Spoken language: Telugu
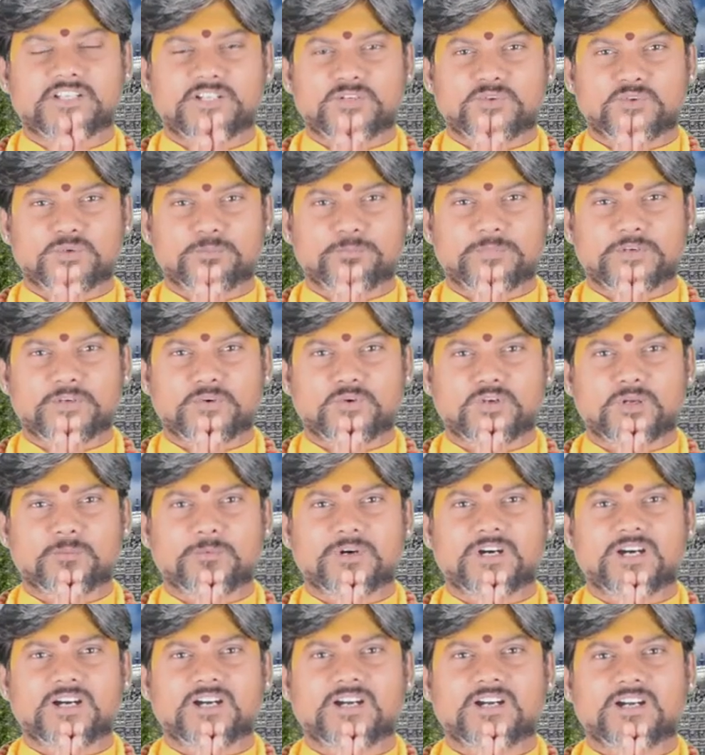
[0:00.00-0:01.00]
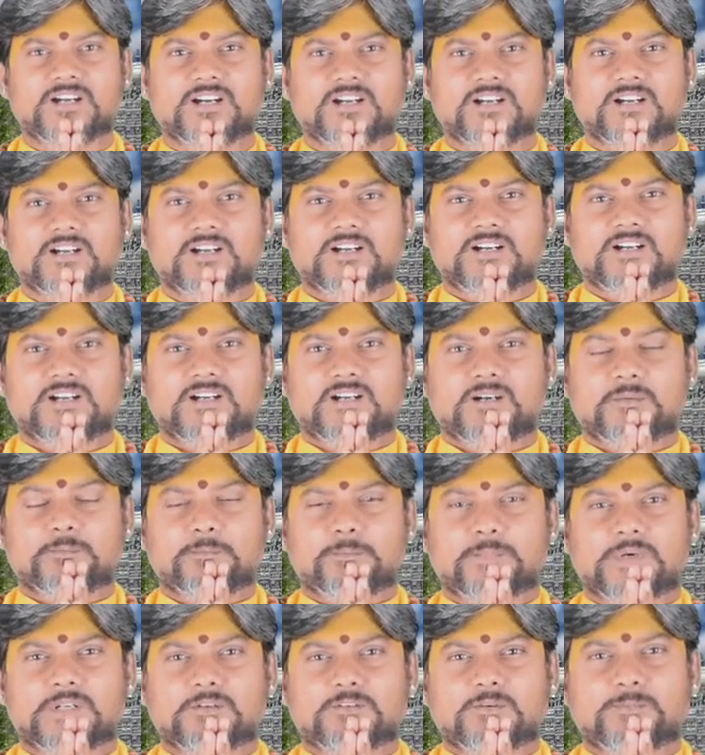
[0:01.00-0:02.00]
గురుభ్యో నమ
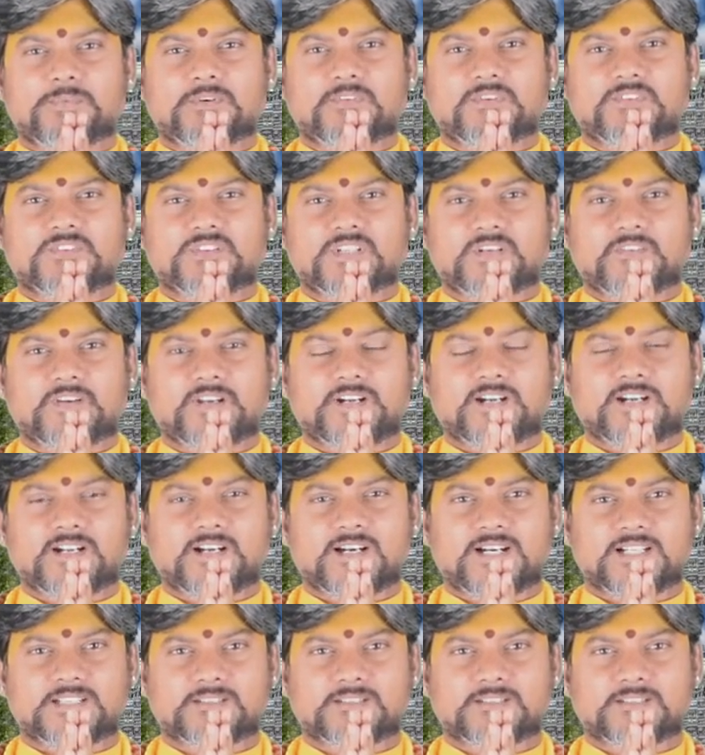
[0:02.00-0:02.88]
పరమ పవిత్రమైన నా